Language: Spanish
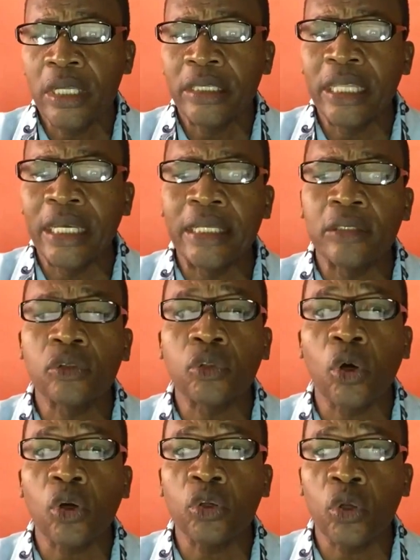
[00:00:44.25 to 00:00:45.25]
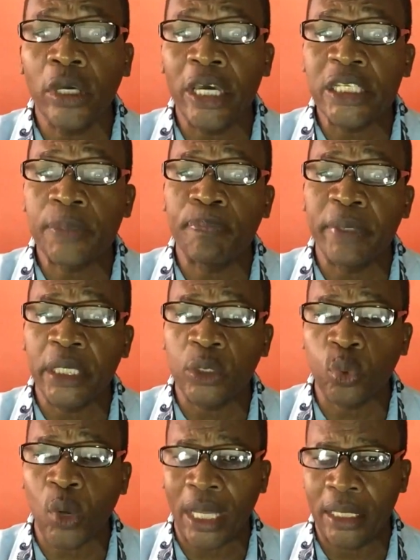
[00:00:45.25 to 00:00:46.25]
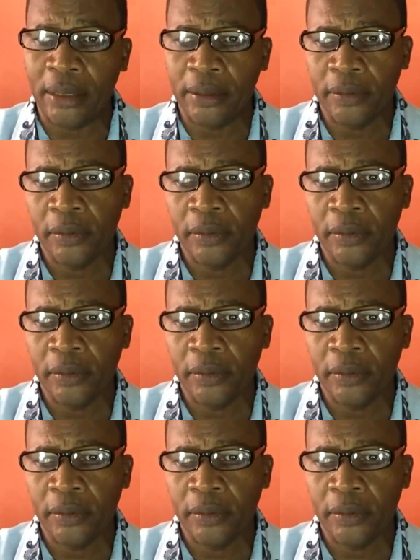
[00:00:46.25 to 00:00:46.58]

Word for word: del entorno espiritual.